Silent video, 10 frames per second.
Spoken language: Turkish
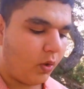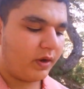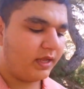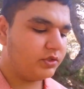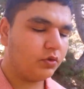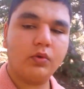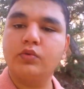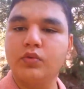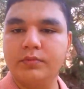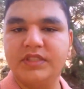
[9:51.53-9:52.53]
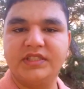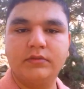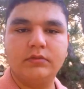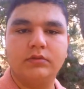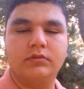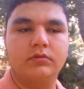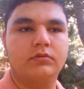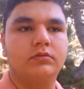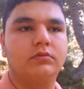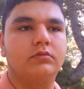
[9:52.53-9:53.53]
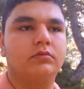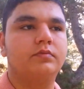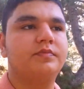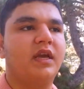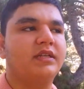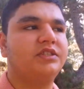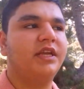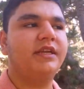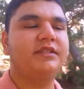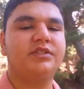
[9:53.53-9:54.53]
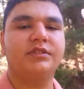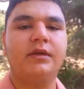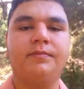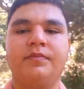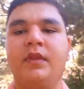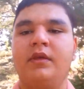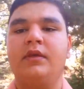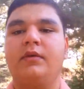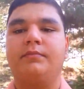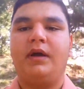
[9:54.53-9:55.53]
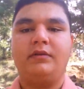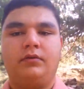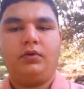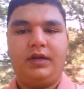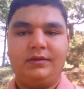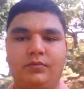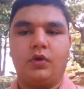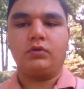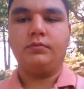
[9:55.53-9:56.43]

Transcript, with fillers: Öğrenci olduğum için e, yani şehir dışında ben öğrenim